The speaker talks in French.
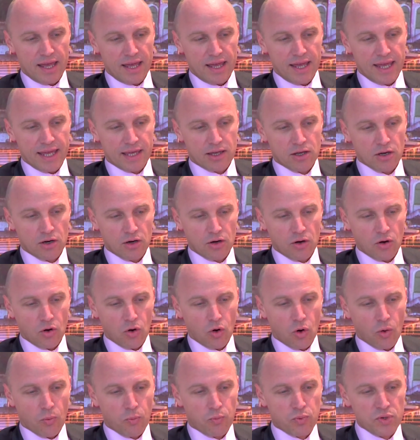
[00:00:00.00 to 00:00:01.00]
et
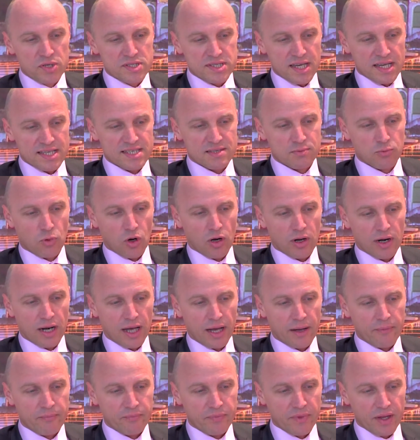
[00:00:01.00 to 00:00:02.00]
qu'on puisse à ce
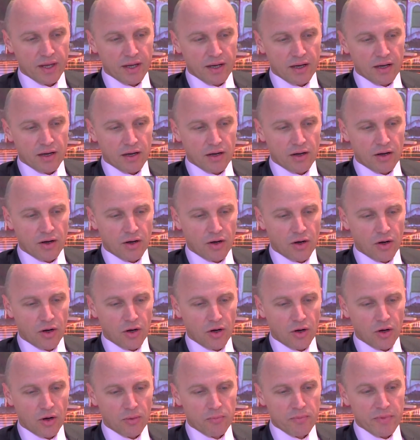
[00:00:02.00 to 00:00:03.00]
moment-là
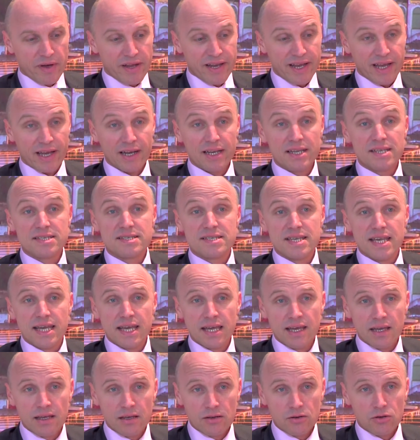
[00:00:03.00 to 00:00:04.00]
euh,
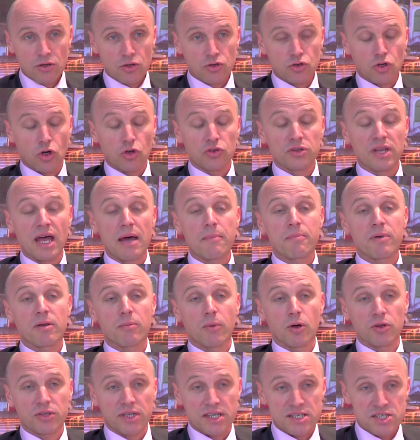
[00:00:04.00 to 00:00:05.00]
réaliser le temps
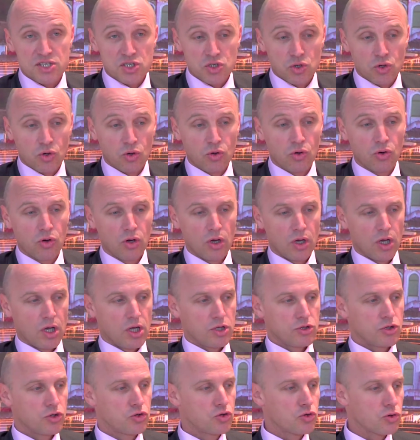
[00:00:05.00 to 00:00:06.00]
d'implémentation,
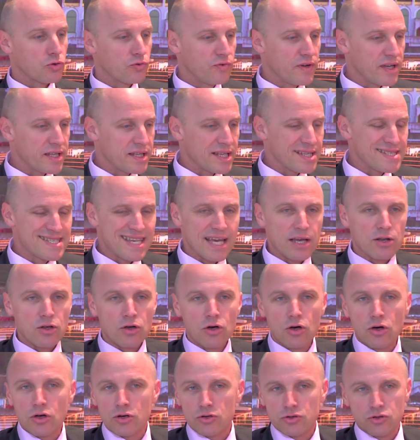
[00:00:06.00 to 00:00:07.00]
de trouver des
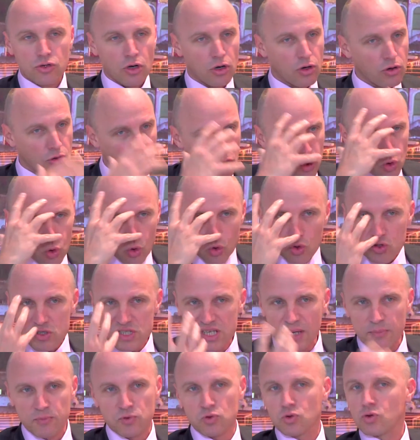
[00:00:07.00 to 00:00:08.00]
erreurs dans le
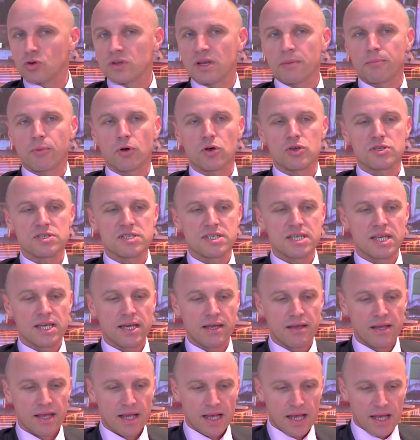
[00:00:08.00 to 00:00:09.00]
concept qu'on a
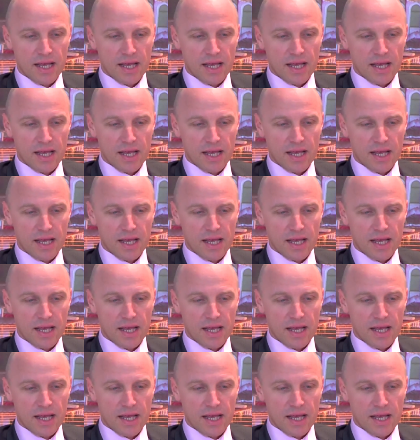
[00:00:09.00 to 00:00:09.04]
pensé.